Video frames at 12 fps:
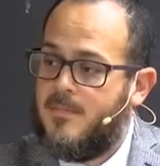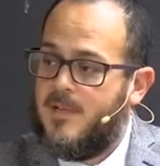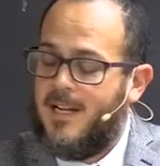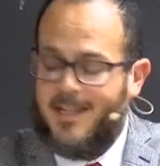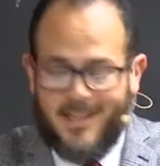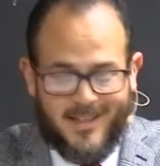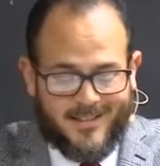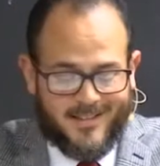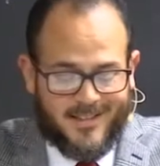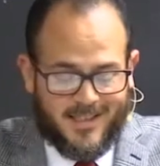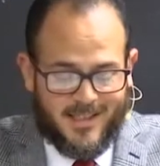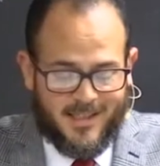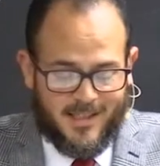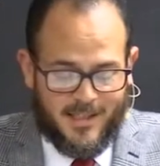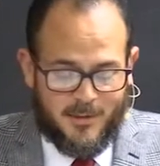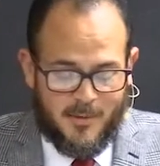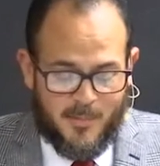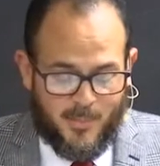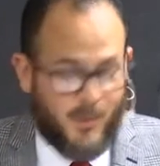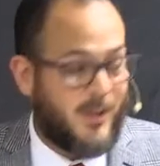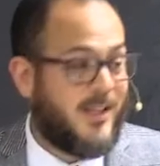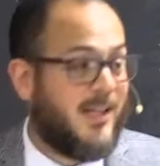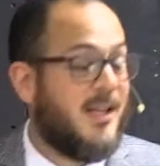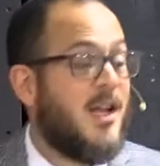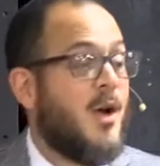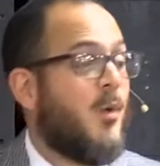Las riquezas terrenales no importan